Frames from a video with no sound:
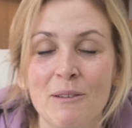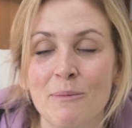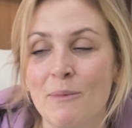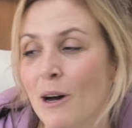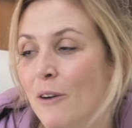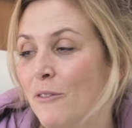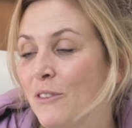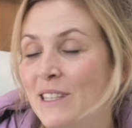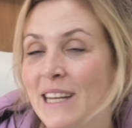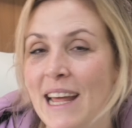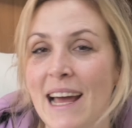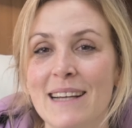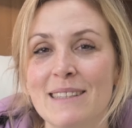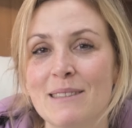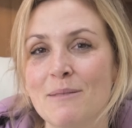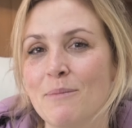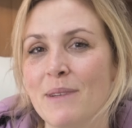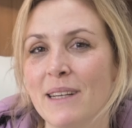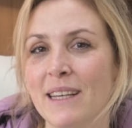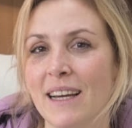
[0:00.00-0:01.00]
wie man auf den
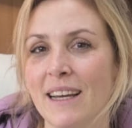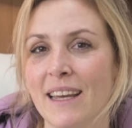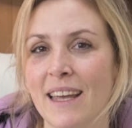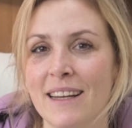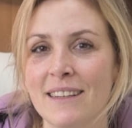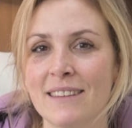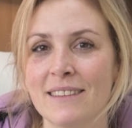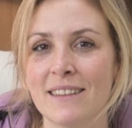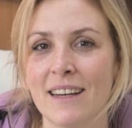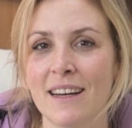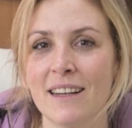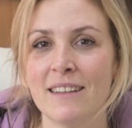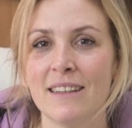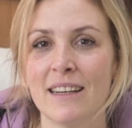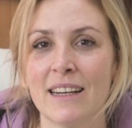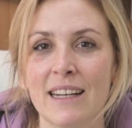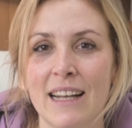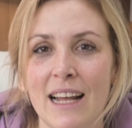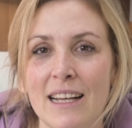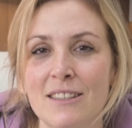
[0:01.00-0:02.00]
ersten Blick erkennen kann,
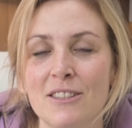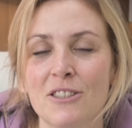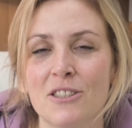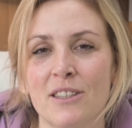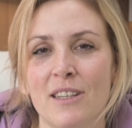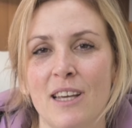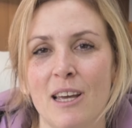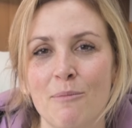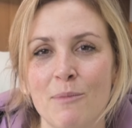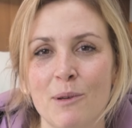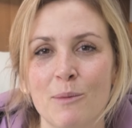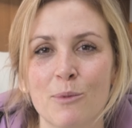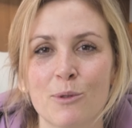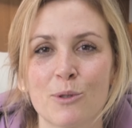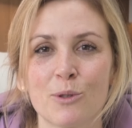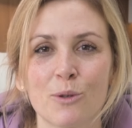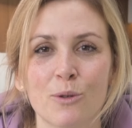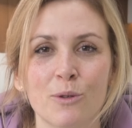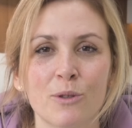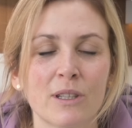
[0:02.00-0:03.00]
der klassische
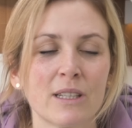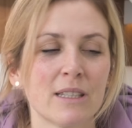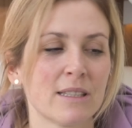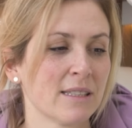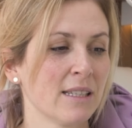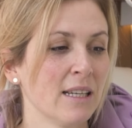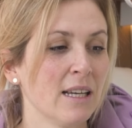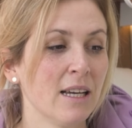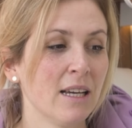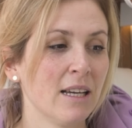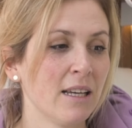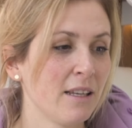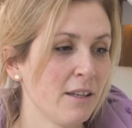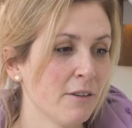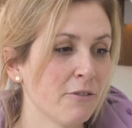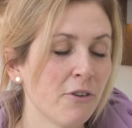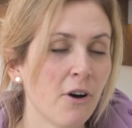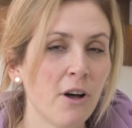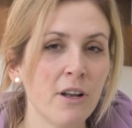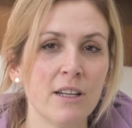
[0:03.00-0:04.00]
Campingbus-Grundriss.
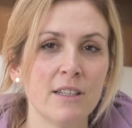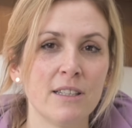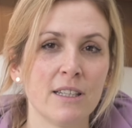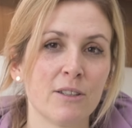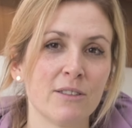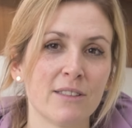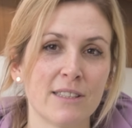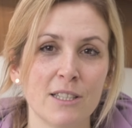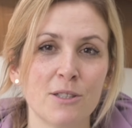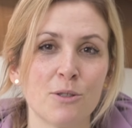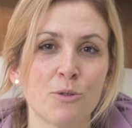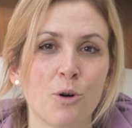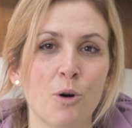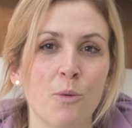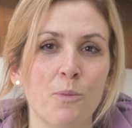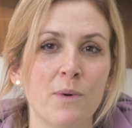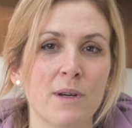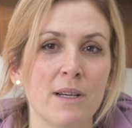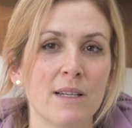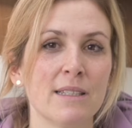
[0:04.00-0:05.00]
Hier vorne die
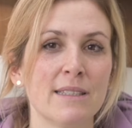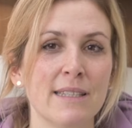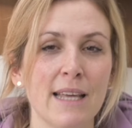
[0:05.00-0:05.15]
Sitzgruppe,